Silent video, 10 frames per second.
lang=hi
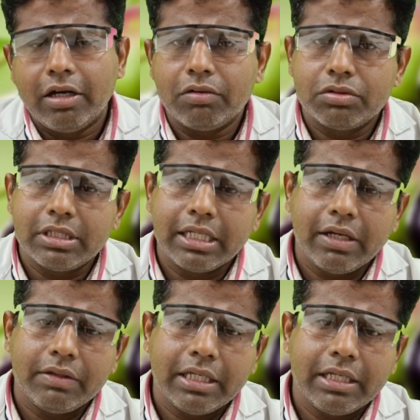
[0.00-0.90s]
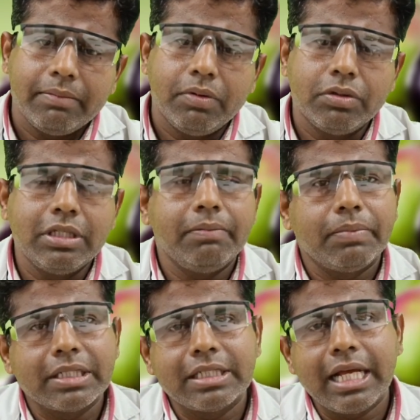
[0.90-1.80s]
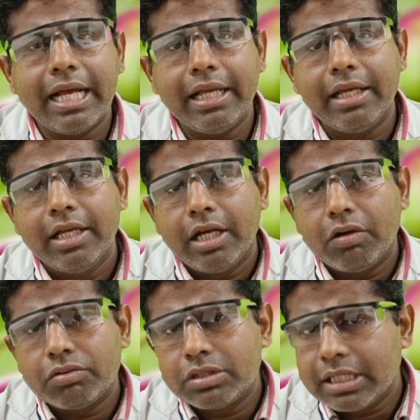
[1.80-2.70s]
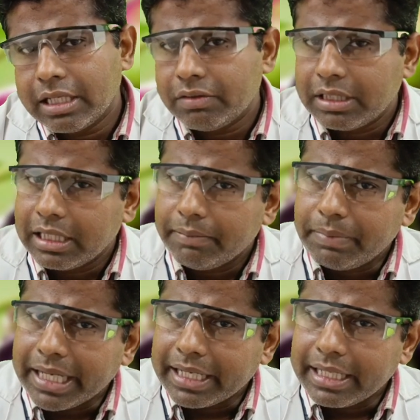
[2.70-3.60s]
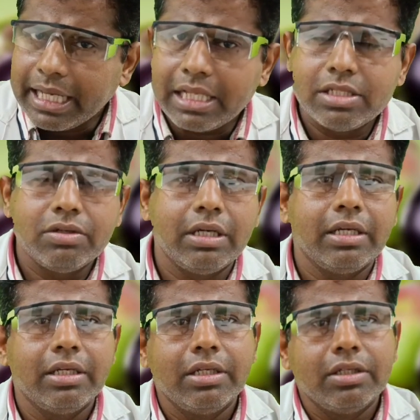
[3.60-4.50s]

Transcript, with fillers: और उससे क्या होता है कि भोजन पचता है और उससे क्या होता है कि पैंक्रियाज जो है